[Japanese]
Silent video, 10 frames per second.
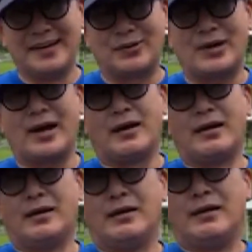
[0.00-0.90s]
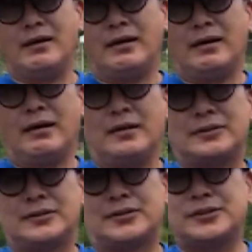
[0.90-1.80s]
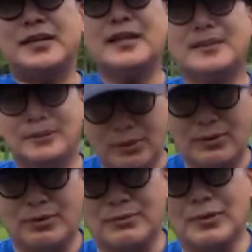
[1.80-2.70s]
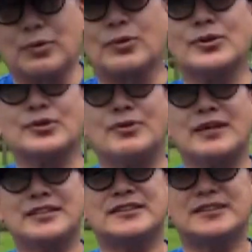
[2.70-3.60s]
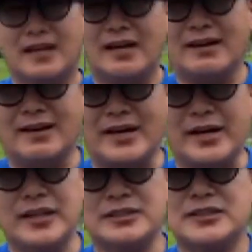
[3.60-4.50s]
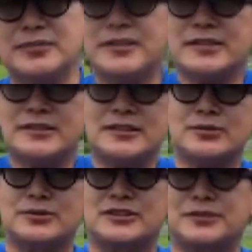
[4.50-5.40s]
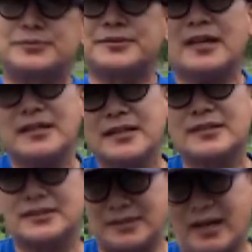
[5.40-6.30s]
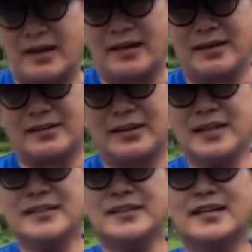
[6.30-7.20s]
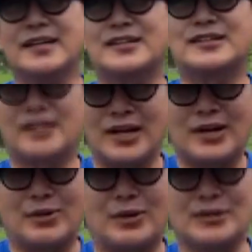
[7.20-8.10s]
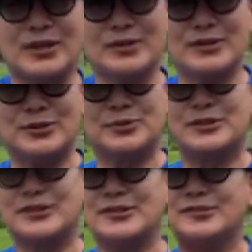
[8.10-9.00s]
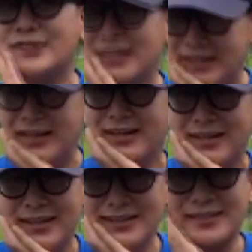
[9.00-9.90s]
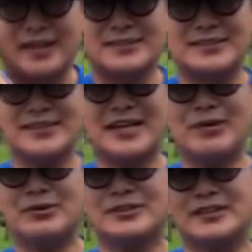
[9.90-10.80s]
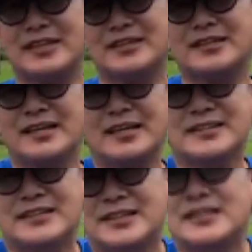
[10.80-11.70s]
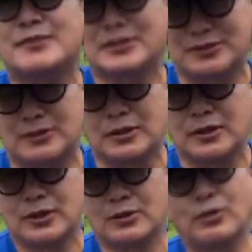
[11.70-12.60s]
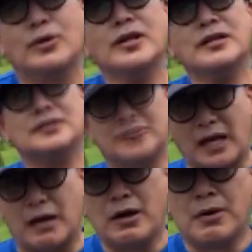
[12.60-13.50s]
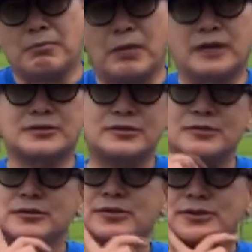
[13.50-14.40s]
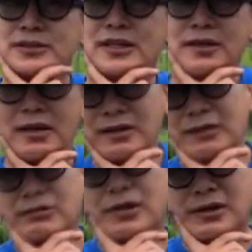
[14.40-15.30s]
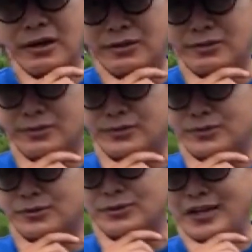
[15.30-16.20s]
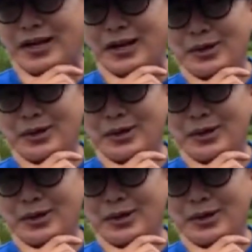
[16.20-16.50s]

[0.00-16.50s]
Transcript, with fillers: これ、取材を、まあ、お断りした HBC の記者2人がですね、何やら来て私を後ろから撮影をしていた矢に聞いてますこれですねマスコミとしていかがなのかなということで